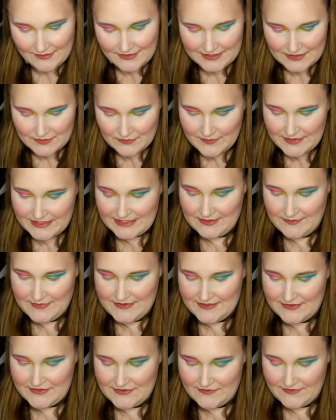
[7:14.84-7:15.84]
ich tue mir gerade ein
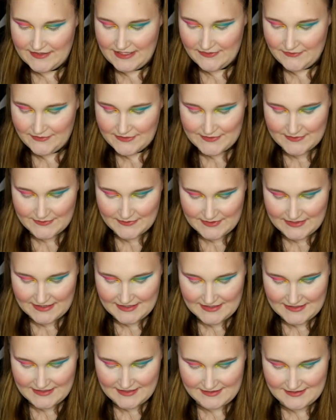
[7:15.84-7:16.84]
bisschen schwer fürs
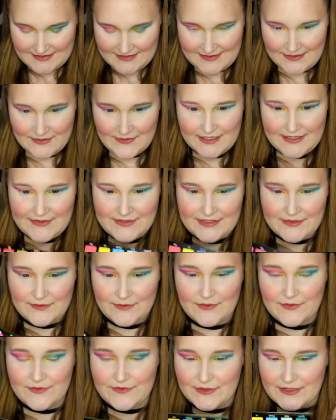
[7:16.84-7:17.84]
unter das Auge, also ich
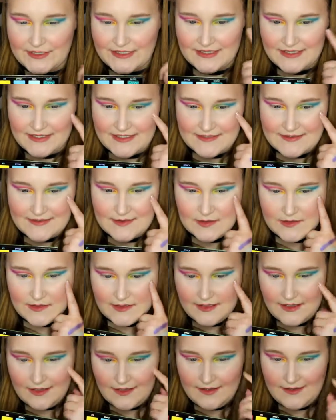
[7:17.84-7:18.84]
hole für das
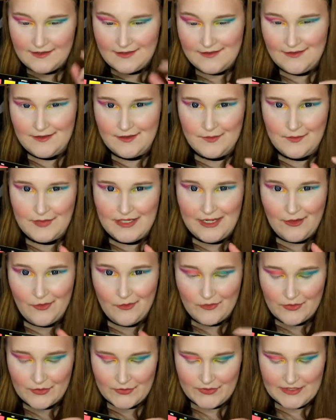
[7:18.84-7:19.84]
äh,
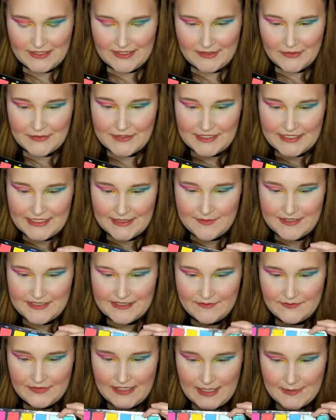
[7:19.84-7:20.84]
blau-grüne Auge nehme
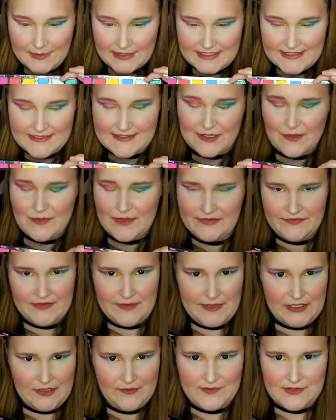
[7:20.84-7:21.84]
ich die Farbe Glitz auch mal
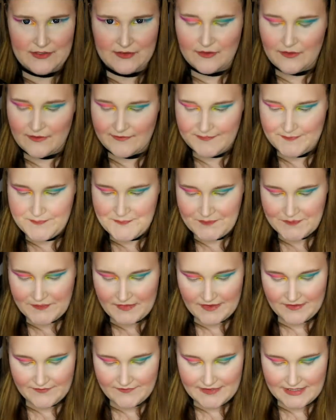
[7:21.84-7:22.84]
einfach mal, um zu gucken,
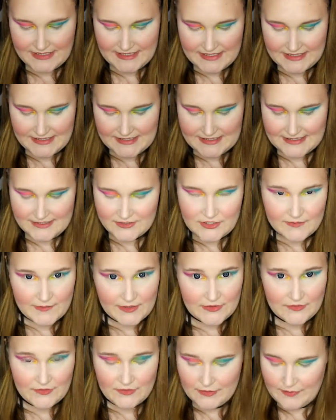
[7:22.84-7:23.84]
wie die
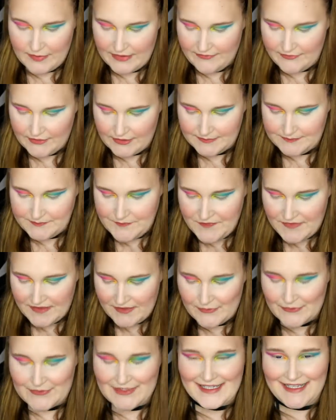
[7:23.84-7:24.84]
Schimmertöne performen.
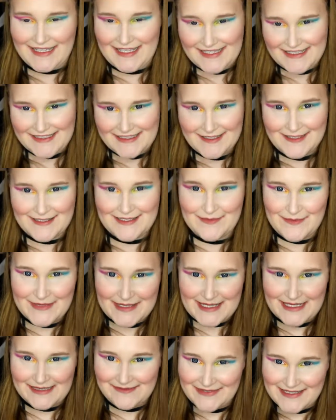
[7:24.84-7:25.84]
Und eigentlich,
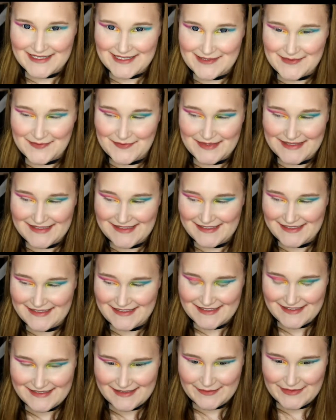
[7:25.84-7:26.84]
damit es halbwegs ein
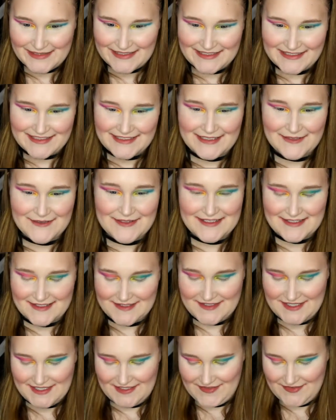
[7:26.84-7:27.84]
bisschen Symmetrie und sich
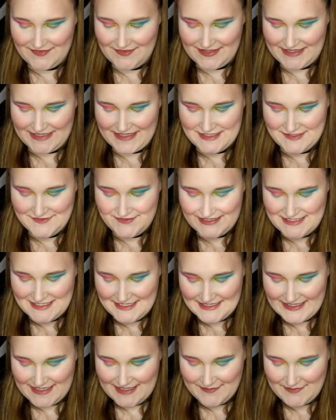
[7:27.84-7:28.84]
die Sachen
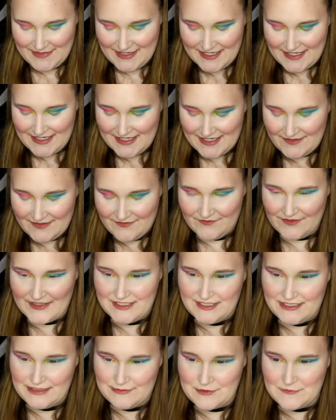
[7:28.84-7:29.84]
wiedernehmen,
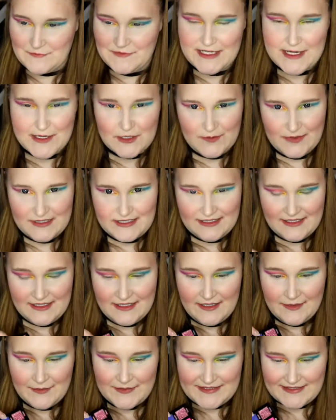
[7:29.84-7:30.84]
wiedernehmen, widerspiegeln,
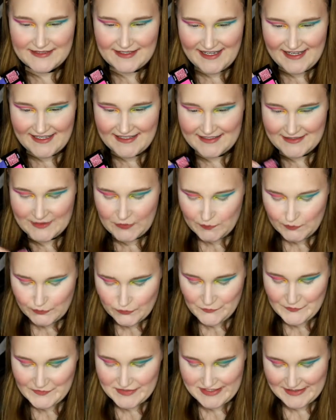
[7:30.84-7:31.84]
muss ich ja eigentlich
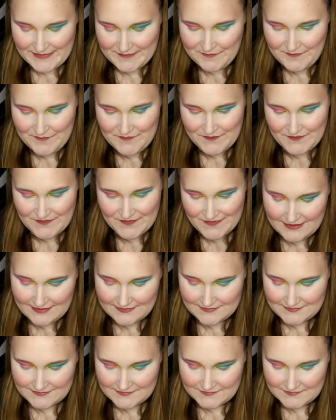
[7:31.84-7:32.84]
Boom nehmen.
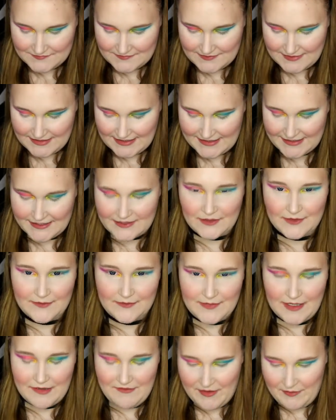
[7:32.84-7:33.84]
Ach
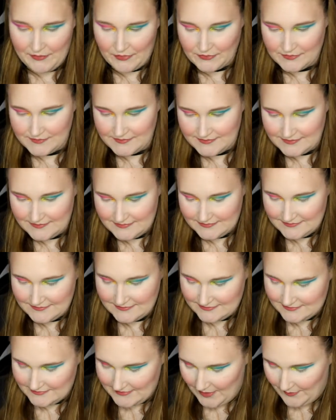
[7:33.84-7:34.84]
komm, mach mal Boom.
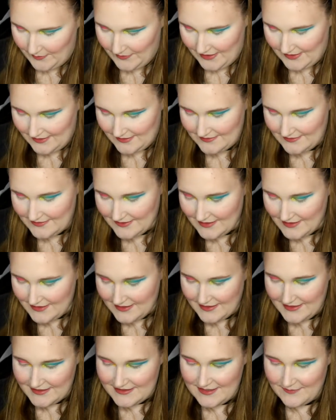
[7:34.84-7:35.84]
Mach mal.
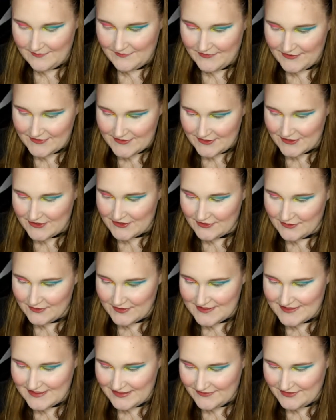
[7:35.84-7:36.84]
Ich habe für solche
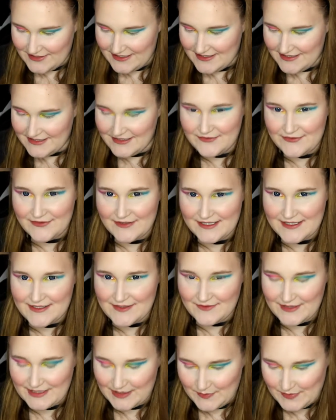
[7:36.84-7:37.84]
Looks definitiv viel
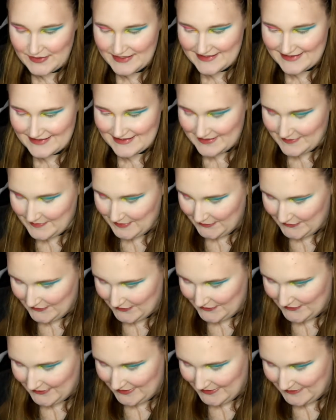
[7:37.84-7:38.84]
zu wenig Pinsel, ist mir
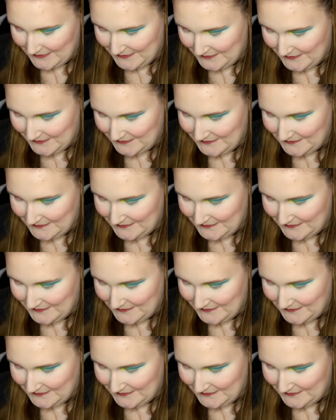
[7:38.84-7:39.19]
aufgefallen.